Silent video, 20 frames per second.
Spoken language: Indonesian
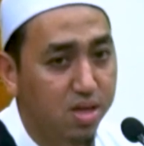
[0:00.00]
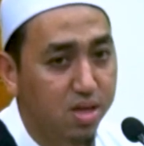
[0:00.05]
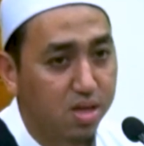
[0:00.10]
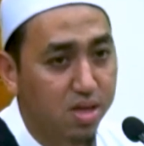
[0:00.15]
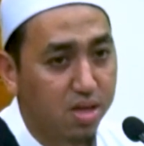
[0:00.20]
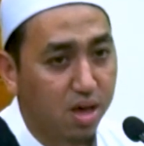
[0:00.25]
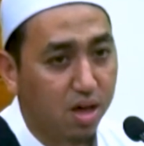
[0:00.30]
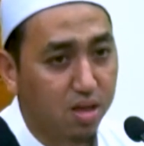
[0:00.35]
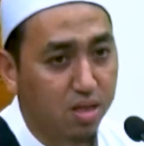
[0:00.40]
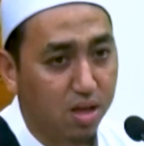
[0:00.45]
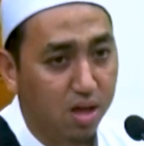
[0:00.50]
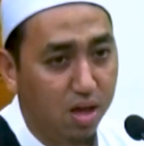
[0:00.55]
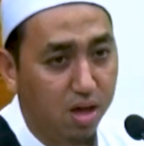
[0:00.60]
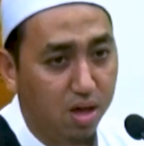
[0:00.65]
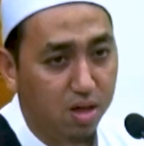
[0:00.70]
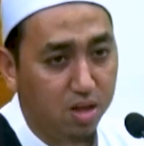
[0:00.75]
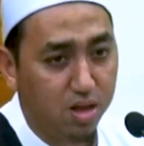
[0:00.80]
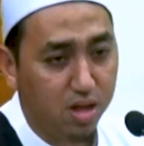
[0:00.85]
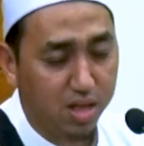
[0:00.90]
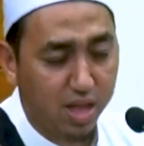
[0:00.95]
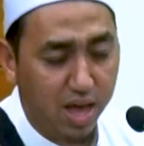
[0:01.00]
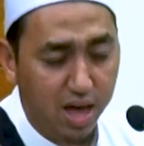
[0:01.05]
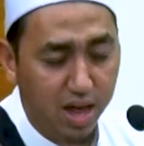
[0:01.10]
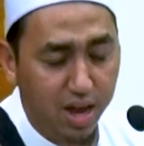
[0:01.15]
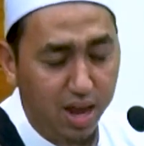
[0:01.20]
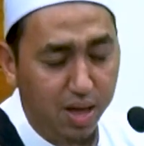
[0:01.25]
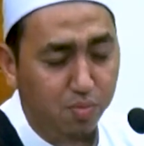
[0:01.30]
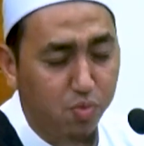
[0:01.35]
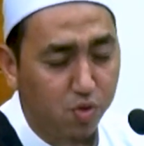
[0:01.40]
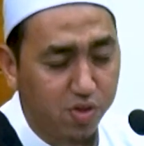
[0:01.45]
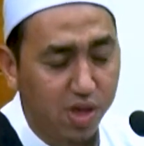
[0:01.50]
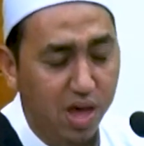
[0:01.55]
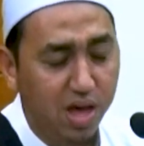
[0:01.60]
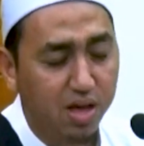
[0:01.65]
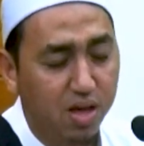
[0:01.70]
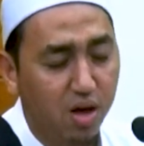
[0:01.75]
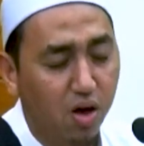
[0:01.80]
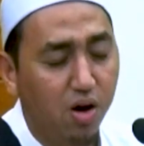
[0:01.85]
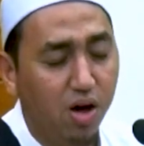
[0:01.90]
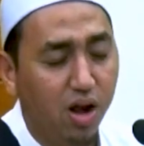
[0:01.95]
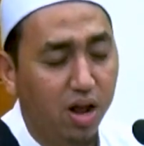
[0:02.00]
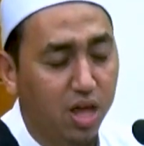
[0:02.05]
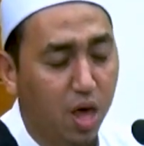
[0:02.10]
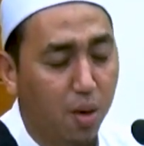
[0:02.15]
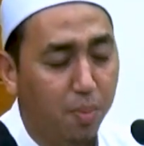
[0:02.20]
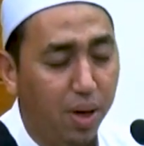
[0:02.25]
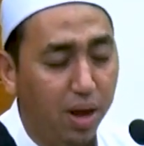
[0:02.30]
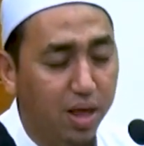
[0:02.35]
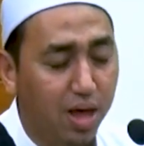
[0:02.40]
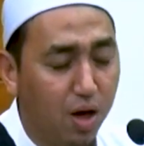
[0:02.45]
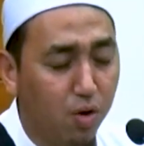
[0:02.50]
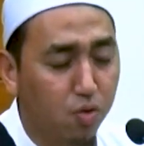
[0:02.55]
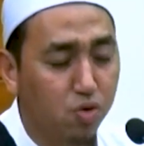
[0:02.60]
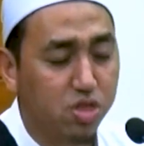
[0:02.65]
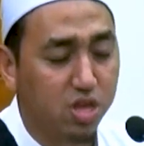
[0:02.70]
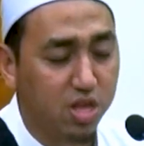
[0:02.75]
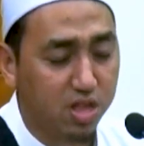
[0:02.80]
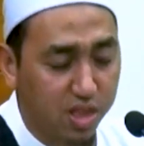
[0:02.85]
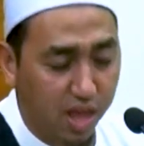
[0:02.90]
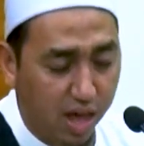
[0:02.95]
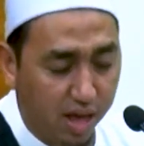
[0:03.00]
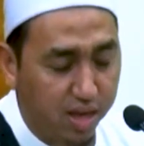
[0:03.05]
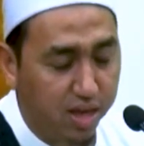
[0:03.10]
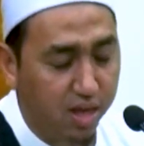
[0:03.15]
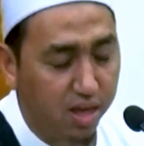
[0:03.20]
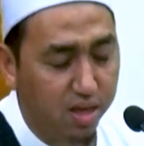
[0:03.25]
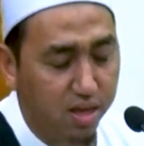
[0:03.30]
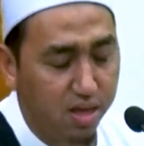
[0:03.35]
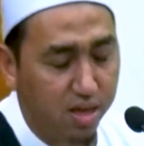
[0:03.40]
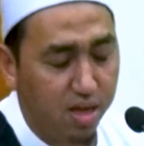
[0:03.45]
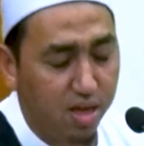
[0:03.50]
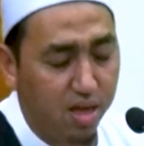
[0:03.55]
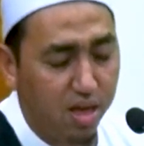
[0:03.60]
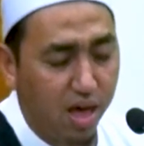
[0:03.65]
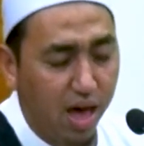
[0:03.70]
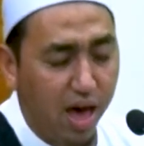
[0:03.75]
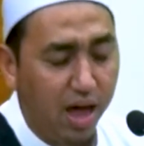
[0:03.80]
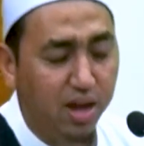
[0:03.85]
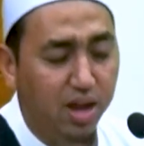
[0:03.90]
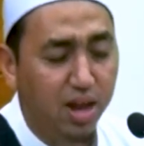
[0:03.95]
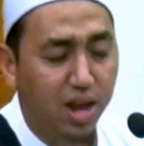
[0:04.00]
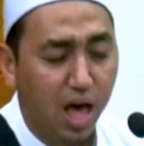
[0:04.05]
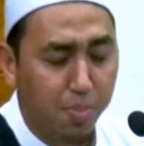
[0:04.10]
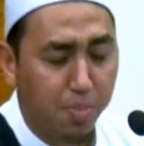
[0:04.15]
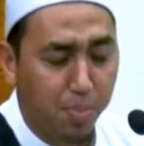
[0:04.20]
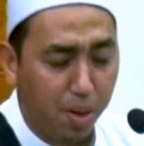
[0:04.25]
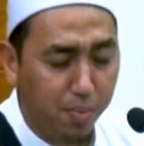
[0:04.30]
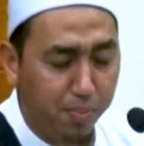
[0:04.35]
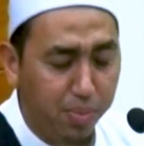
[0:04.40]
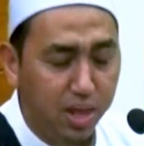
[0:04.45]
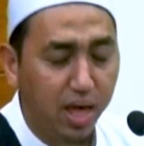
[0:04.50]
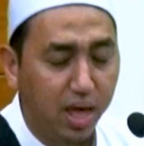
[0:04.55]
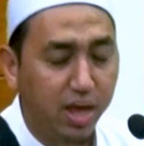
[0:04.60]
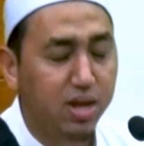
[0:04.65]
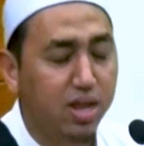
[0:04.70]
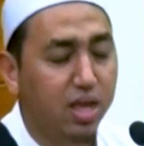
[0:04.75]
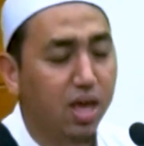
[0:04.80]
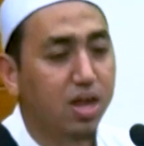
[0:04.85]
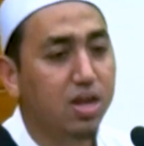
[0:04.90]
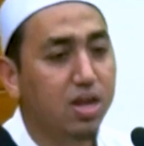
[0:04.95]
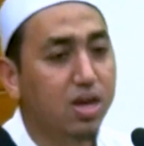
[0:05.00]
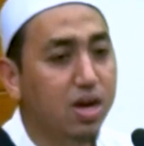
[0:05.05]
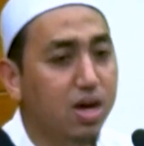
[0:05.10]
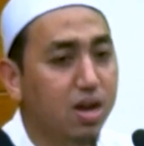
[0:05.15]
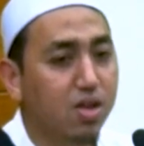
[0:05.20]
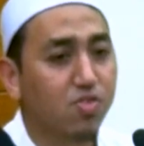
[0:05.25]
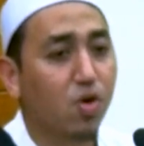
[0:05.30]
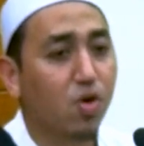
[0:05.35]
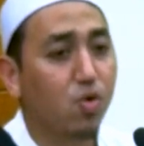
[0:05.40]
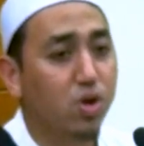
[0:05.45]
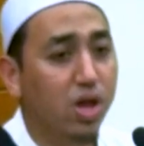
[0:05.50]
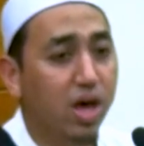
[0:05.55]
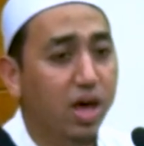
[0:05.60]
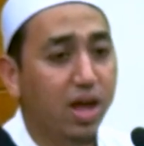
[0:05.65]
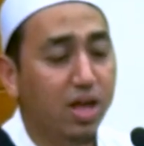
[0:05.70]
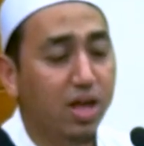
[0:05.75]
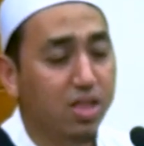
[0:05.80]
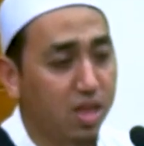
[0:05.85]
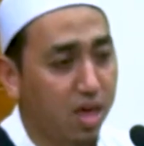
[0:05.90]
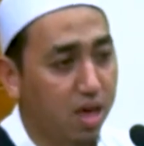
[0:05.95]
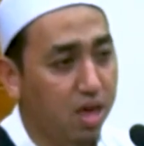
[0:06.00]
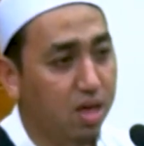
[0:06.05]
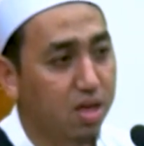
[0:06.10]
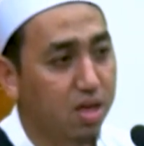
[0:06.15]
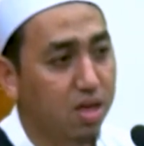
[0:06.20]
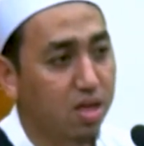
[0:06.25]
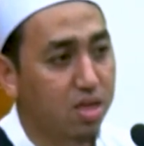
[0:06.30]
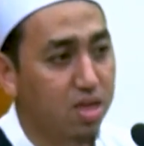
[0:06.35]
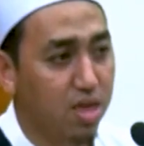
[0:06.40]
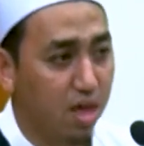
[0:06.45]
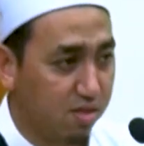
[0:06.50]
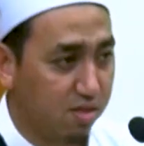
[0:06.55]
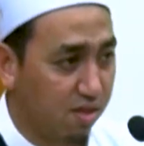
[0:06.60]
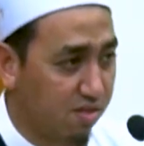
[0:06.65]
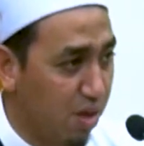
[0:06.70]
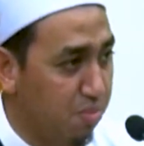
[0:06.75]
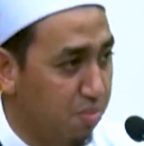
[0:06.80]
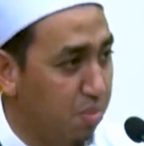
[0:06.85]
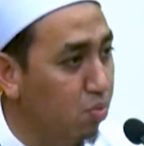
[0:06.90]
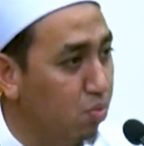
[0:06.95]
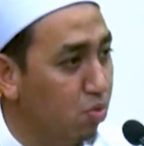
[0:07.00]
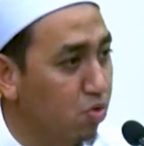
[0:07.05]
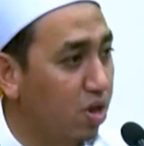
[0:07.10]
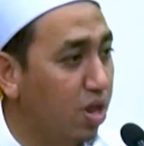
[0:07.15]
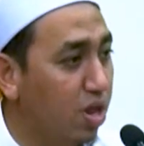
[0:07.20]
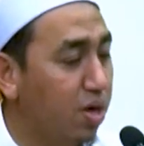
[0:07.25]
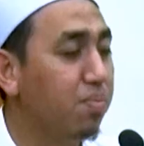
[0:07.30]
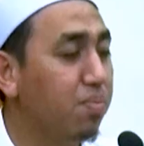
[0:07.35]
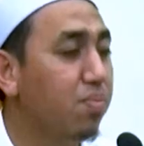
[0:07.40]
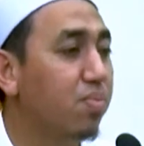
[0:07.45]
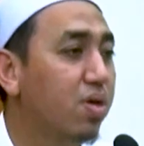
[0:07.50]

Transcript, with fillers: Kata Allah Ta'ala, Musa, orang yang paling aku cintai adalah apabila dia dengar saudaranya yang sesama muslim,